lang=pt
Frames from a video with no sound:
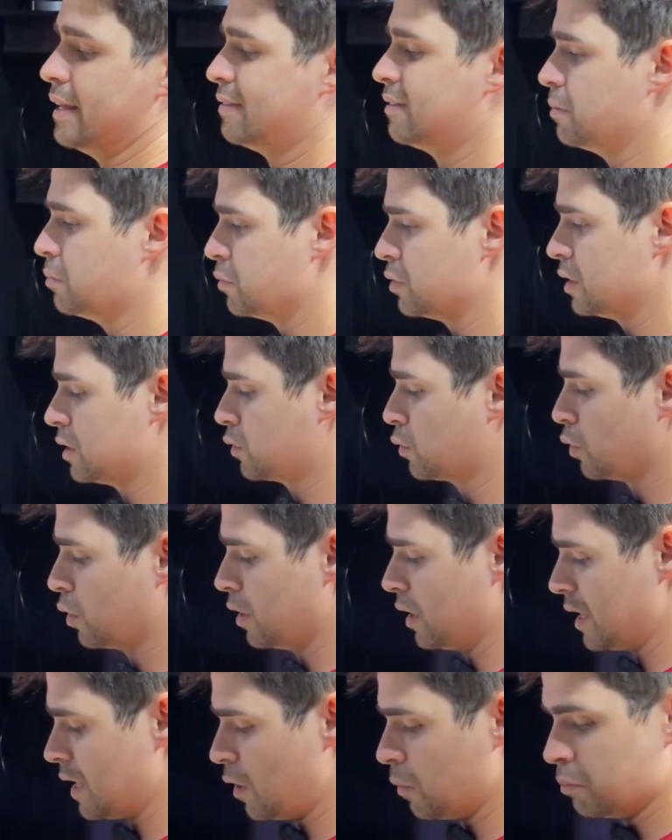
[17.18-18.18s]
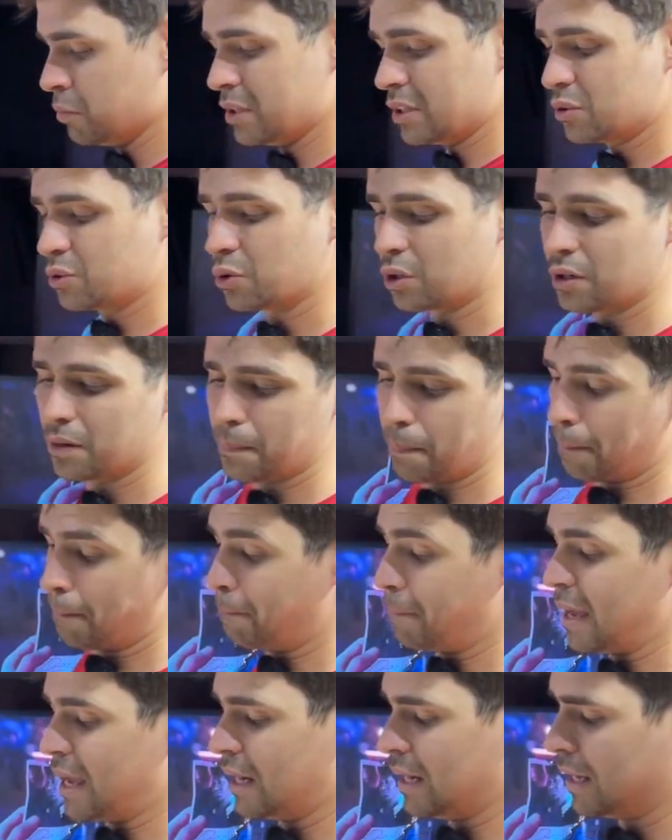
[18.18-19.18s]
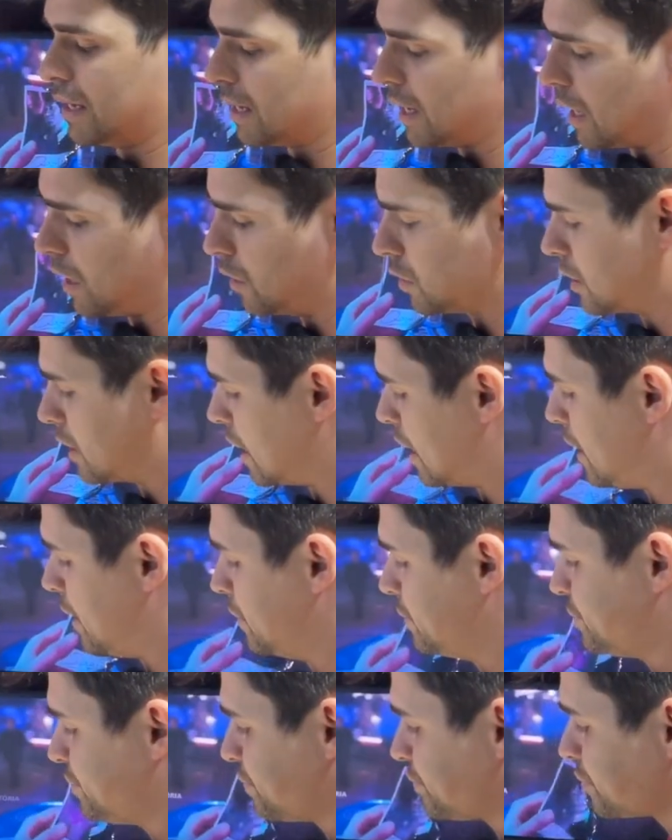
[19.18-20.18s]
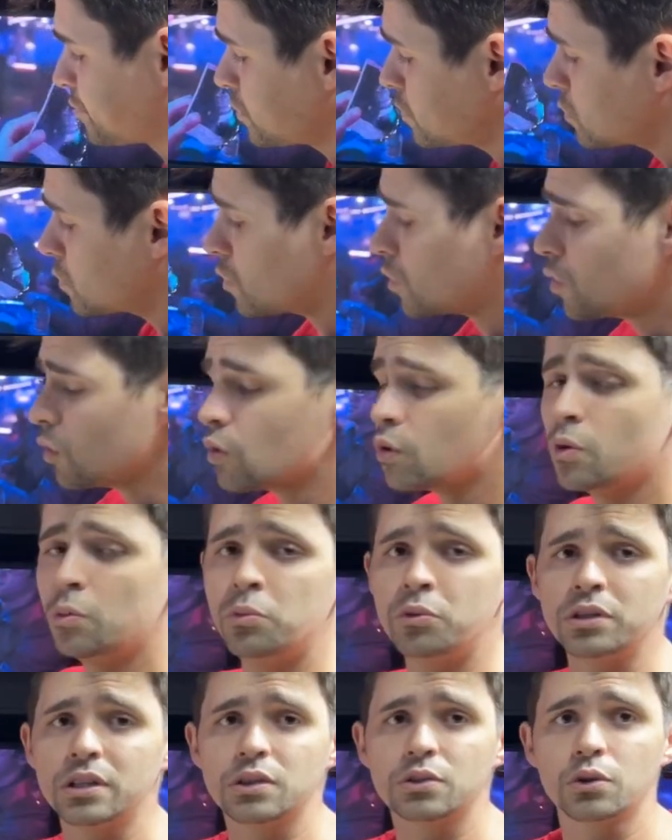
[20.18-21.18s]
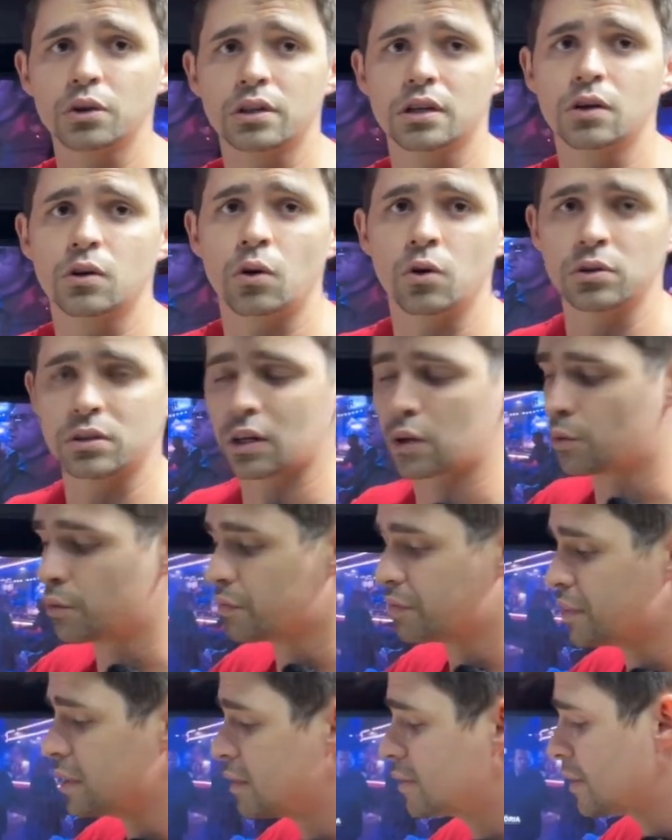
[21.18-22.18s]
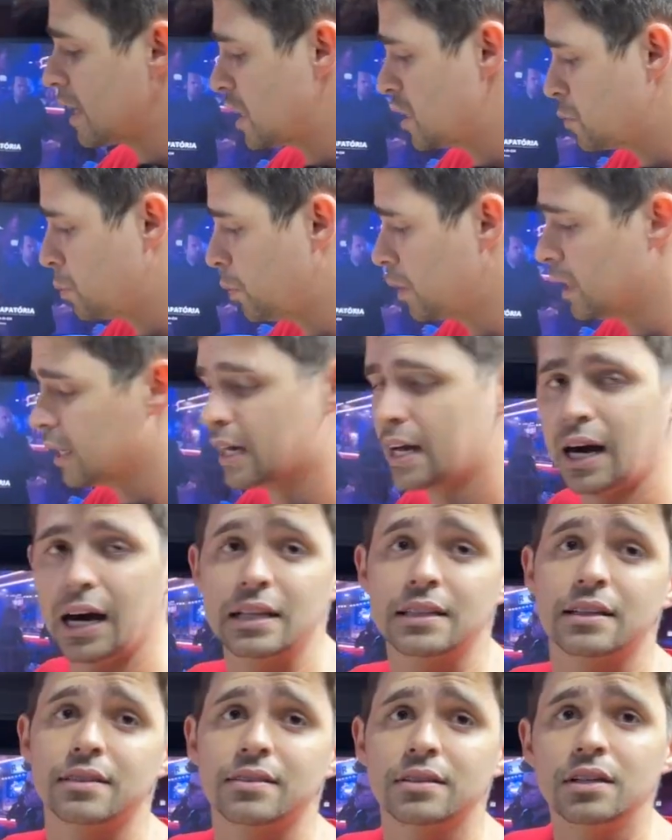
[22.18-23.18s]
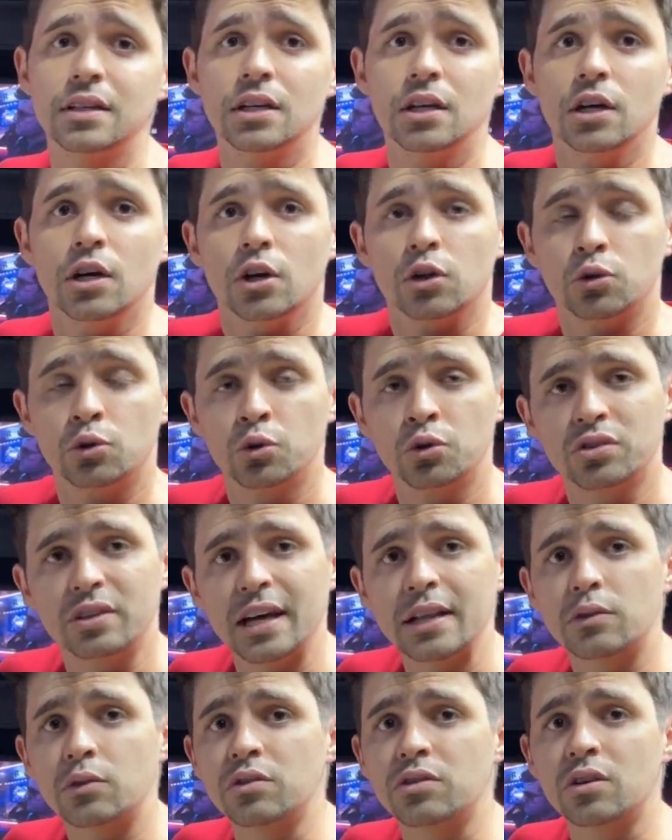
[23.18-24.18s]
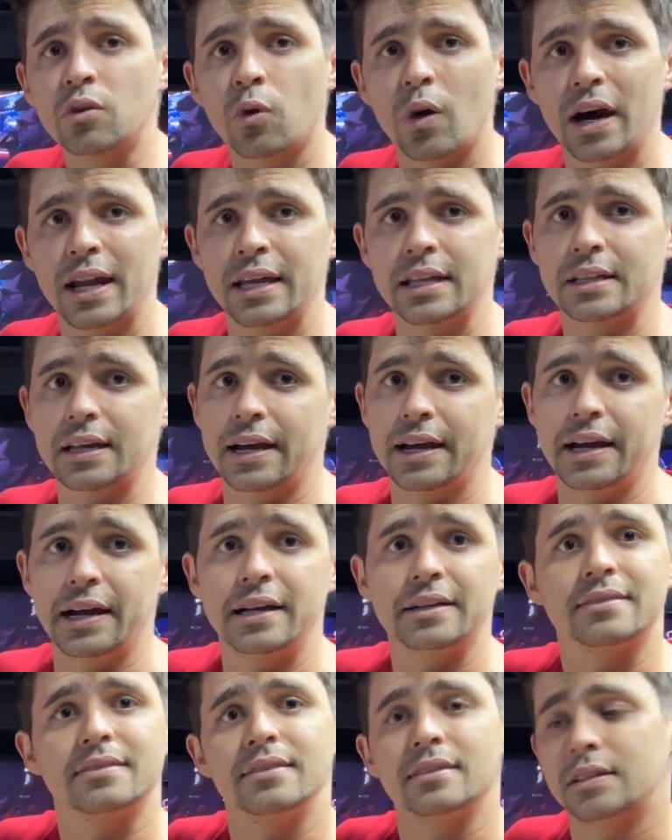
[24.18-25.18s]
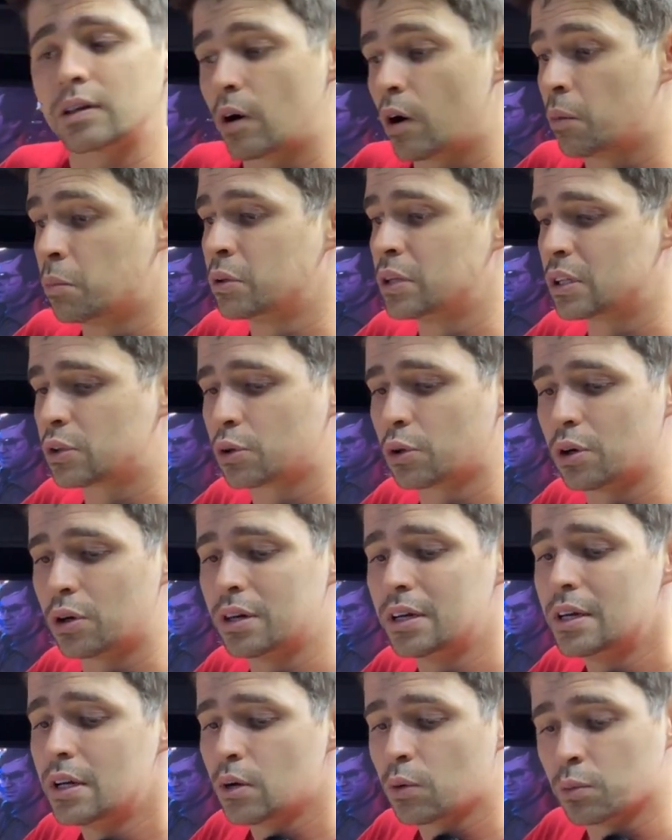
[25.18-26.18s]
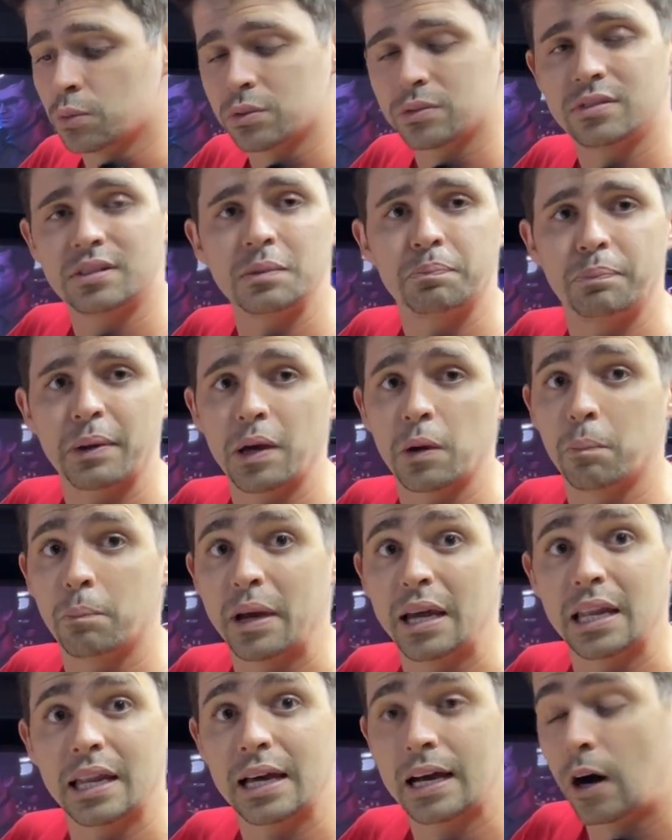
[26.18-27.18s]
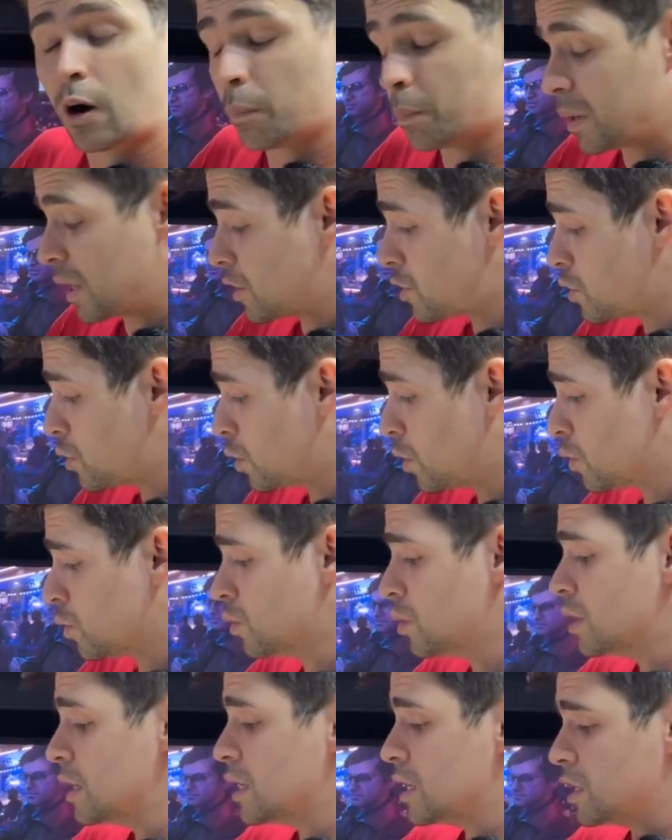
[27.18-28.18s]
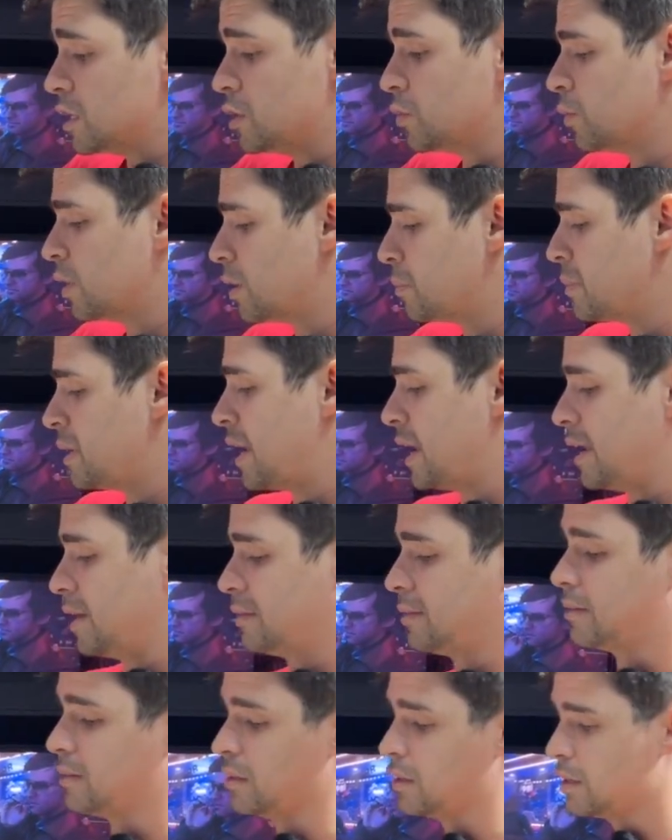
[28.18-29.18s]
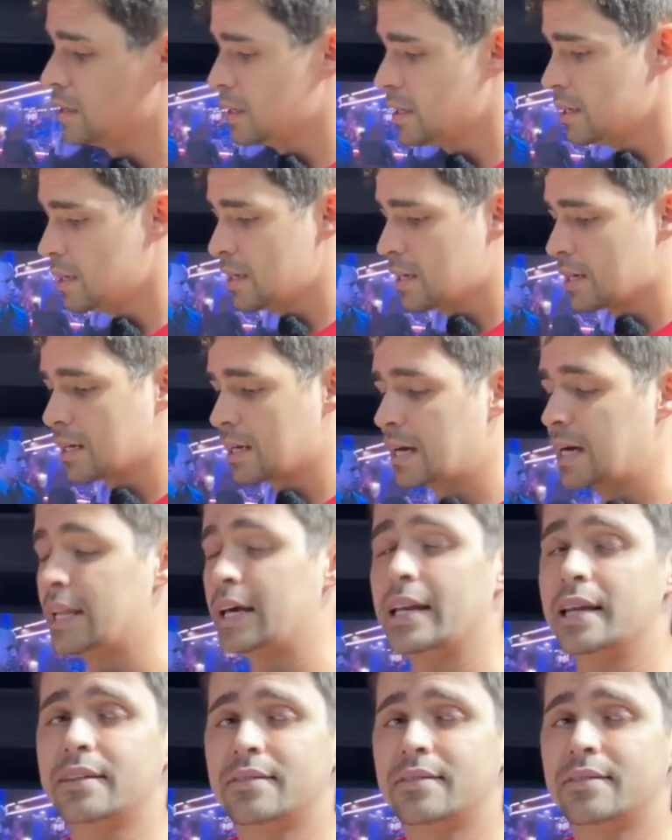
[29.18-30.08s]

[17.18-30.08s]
esse monitor é um monitor bem legal, tá? Um monitor que conta com 27 polegadas, 240 Hz, então é um monitor um desempenho bem legal para jogo e um MS. Galera,